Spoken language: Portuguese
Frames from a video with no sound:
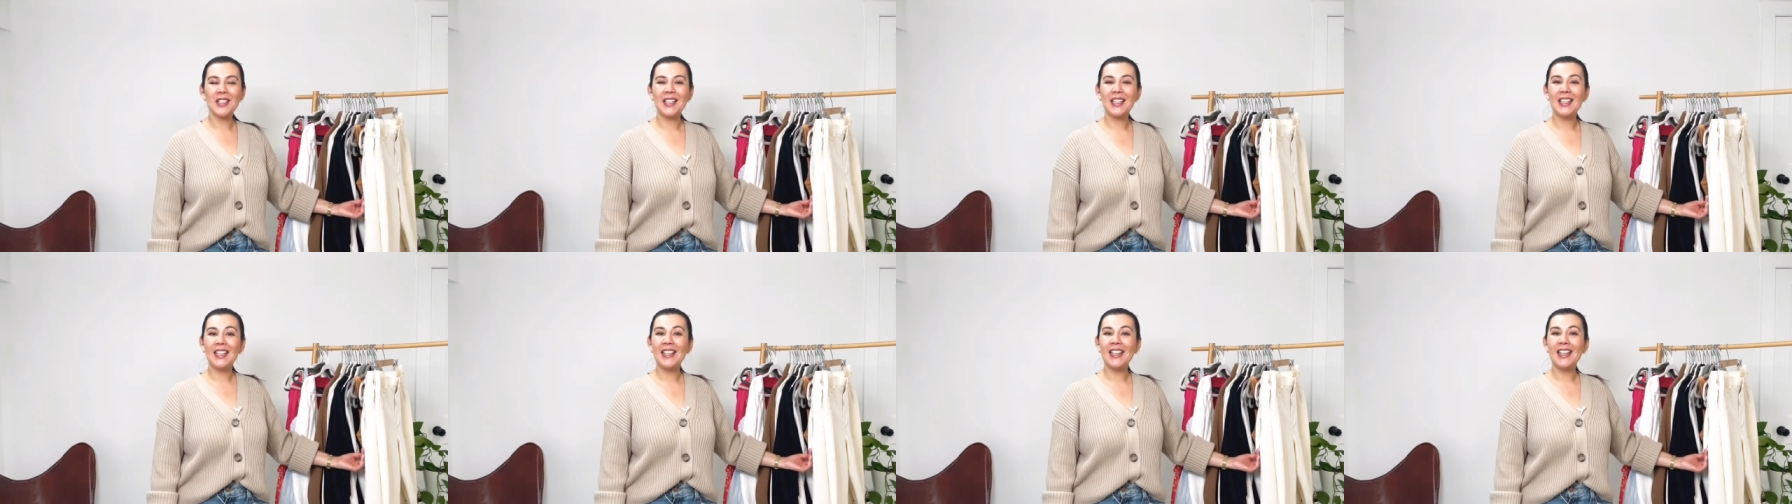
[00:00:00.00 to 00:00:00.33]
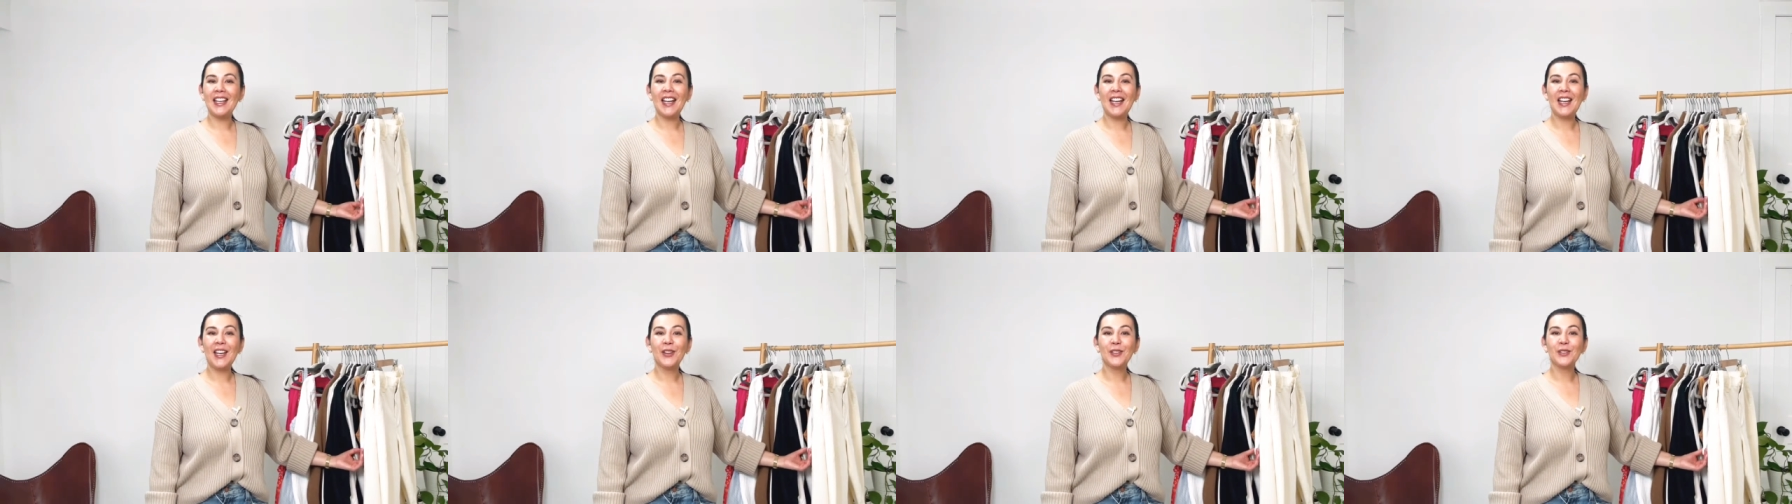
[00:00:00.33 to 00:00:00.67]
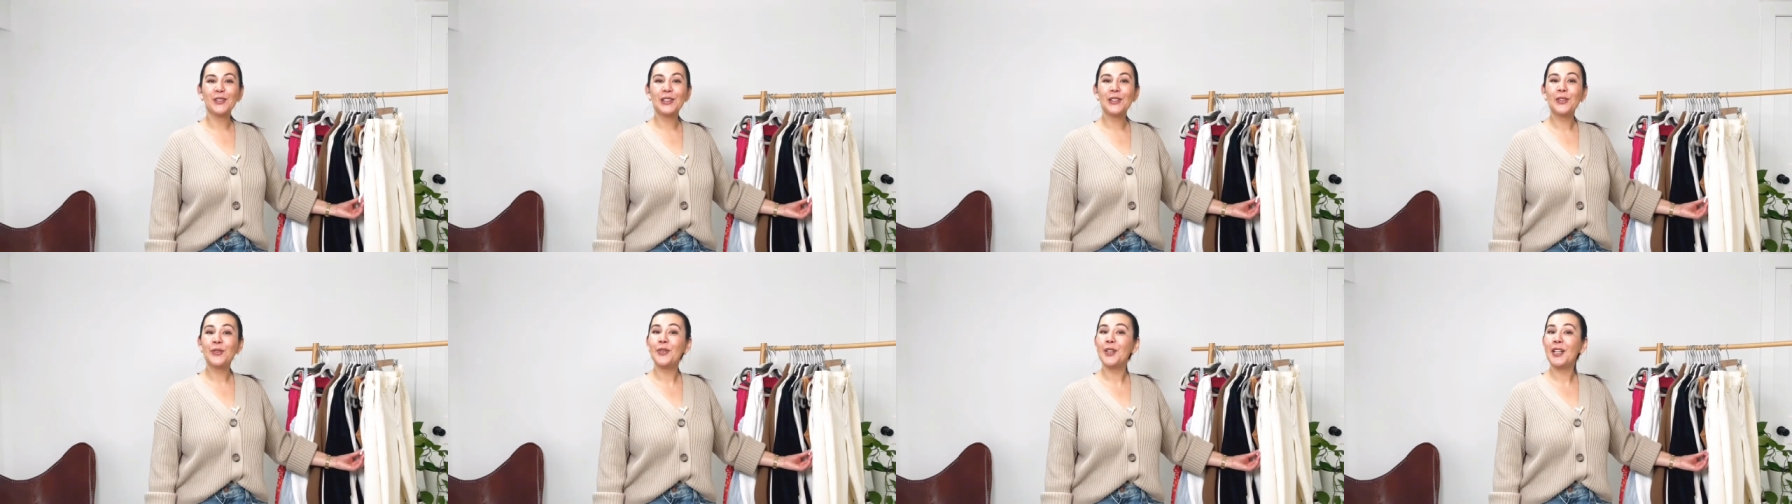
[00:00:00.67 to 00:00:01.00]
e eu
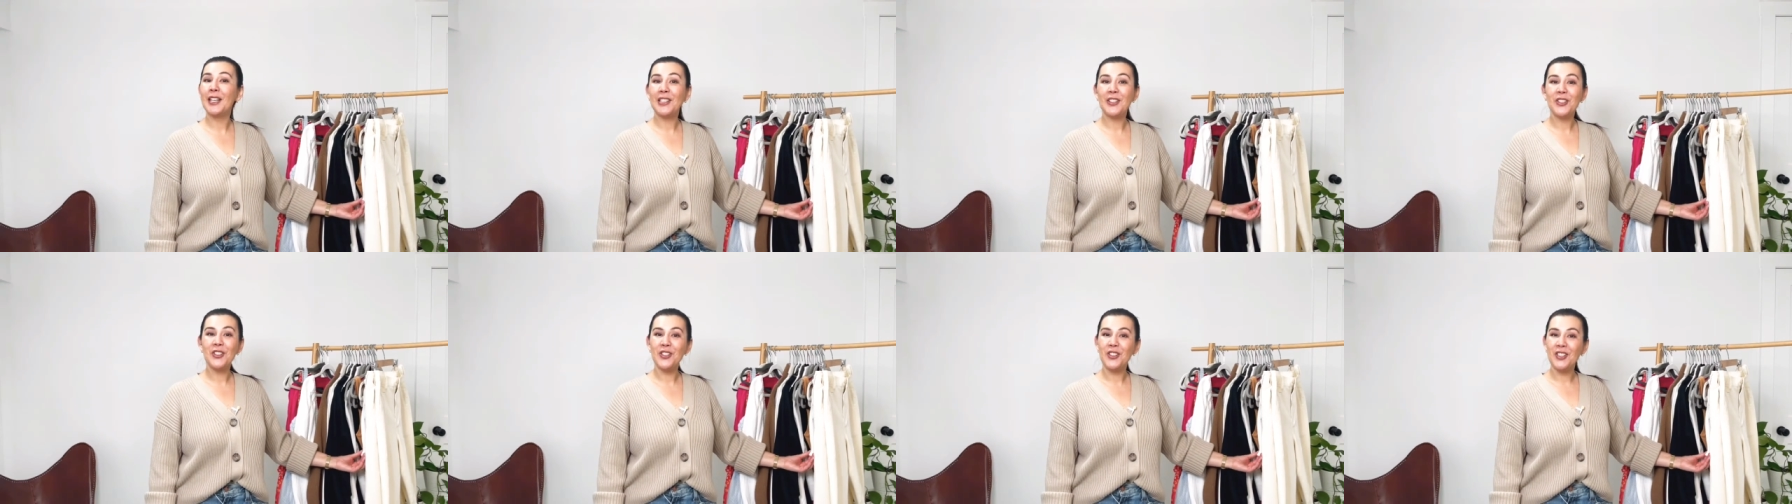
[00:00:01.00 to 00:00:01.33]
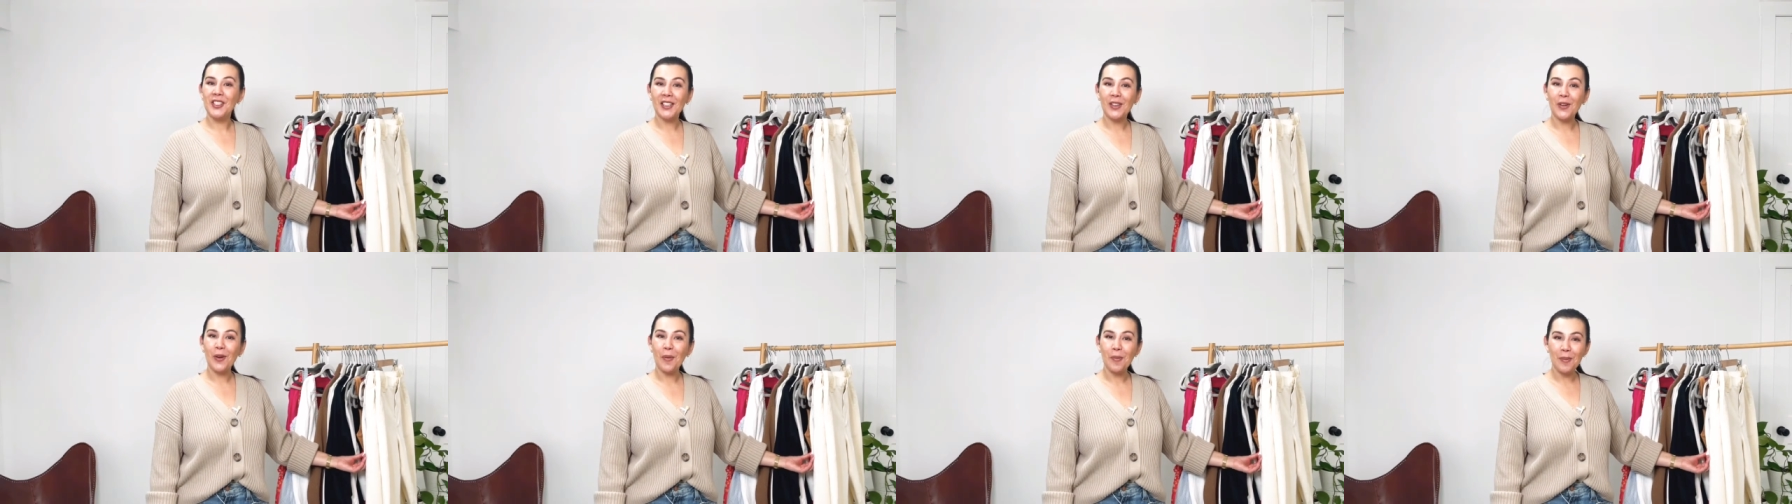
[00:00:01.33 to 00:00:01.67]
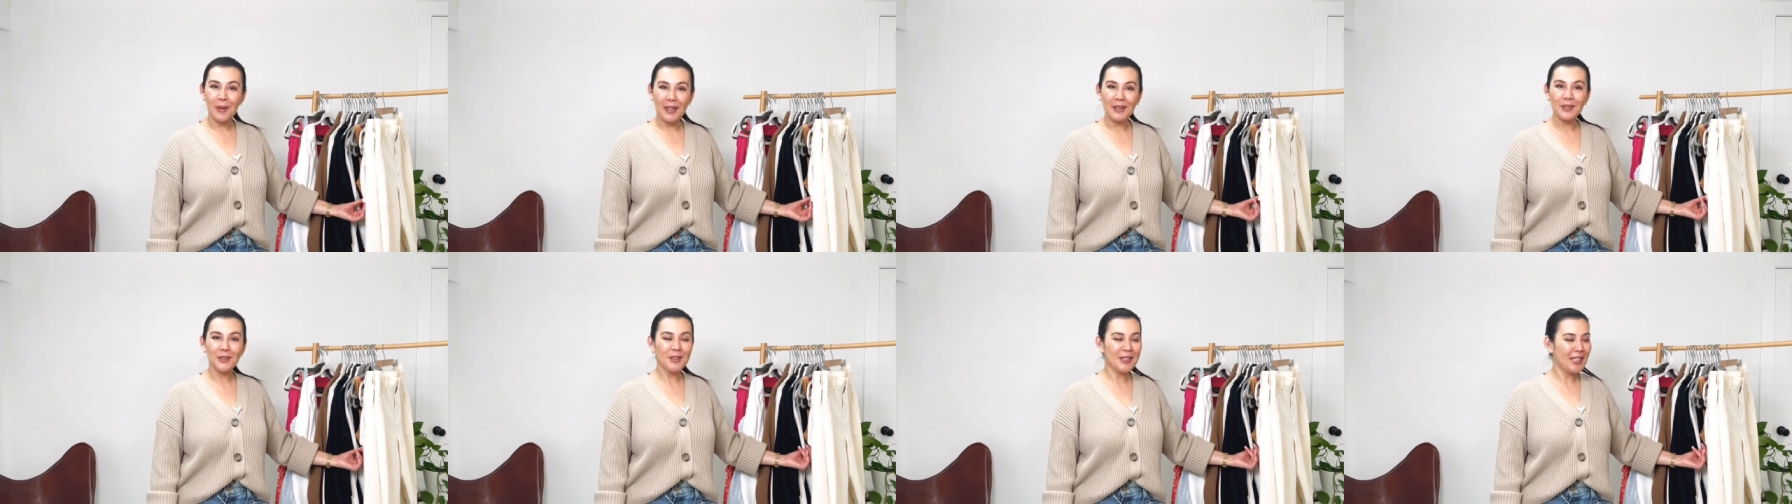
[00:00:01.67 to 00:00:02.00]
nunca tinha
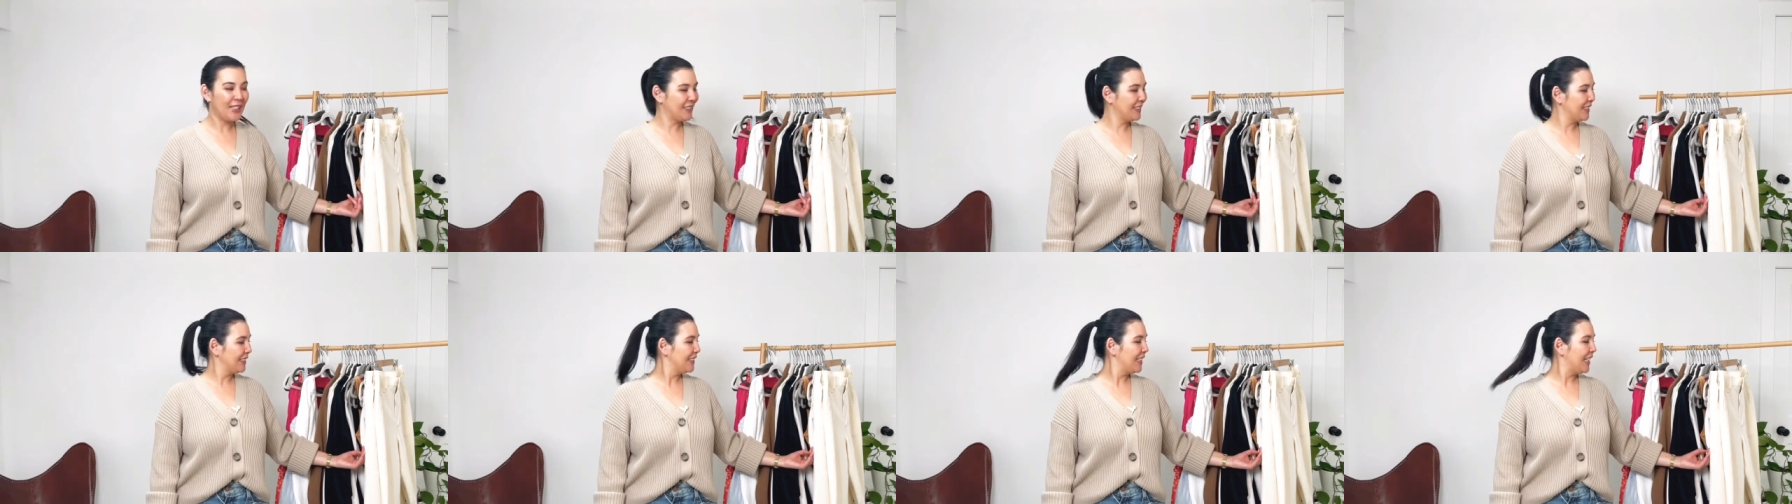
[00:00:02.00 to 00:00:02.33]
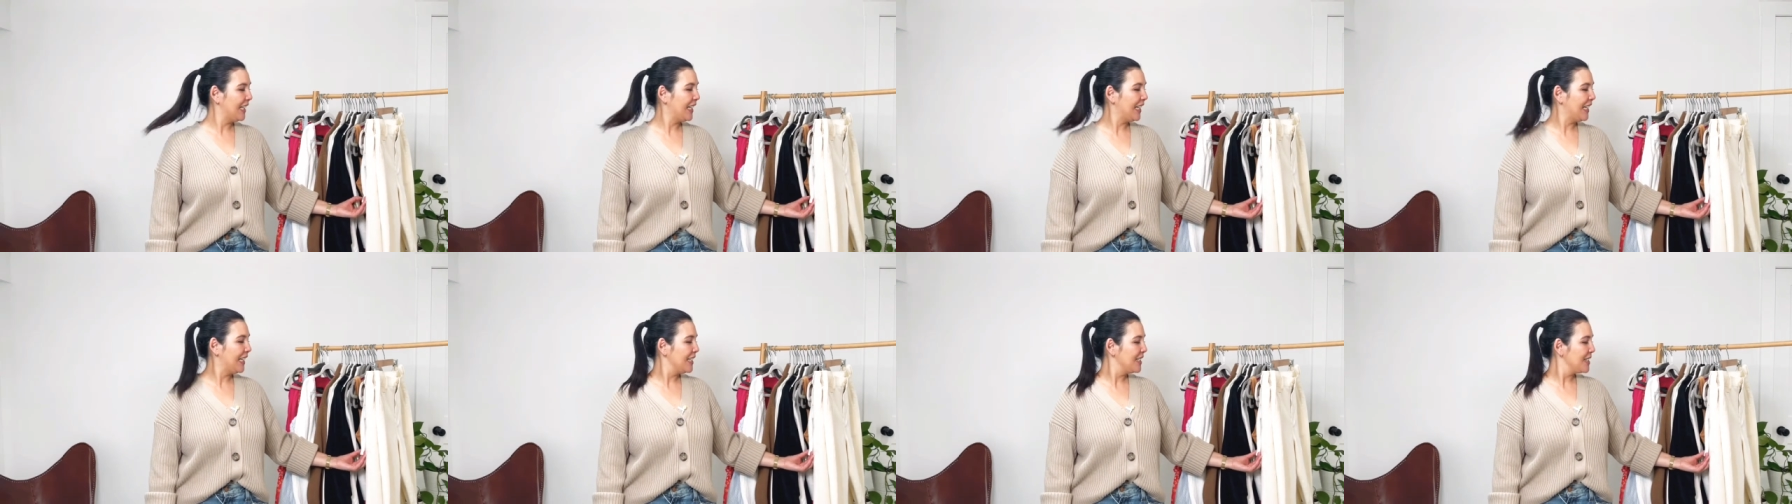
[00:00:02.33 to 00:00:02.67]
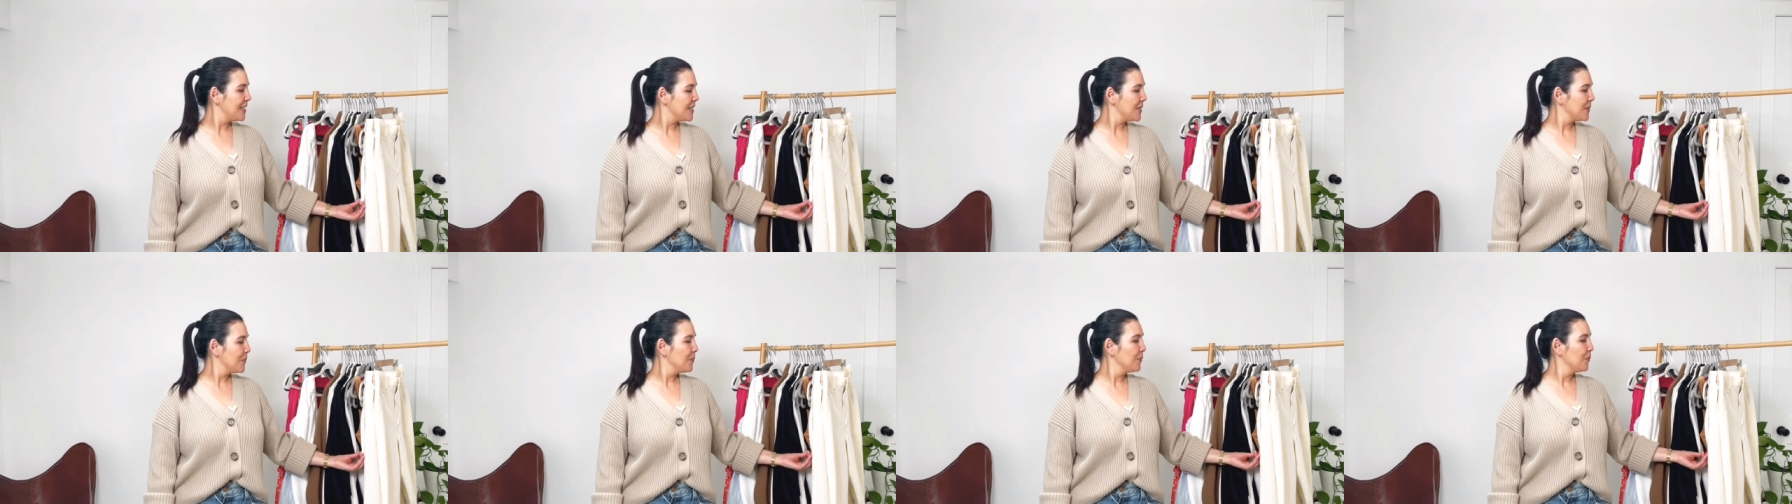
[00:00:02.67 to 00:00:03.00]
comprado nada deles.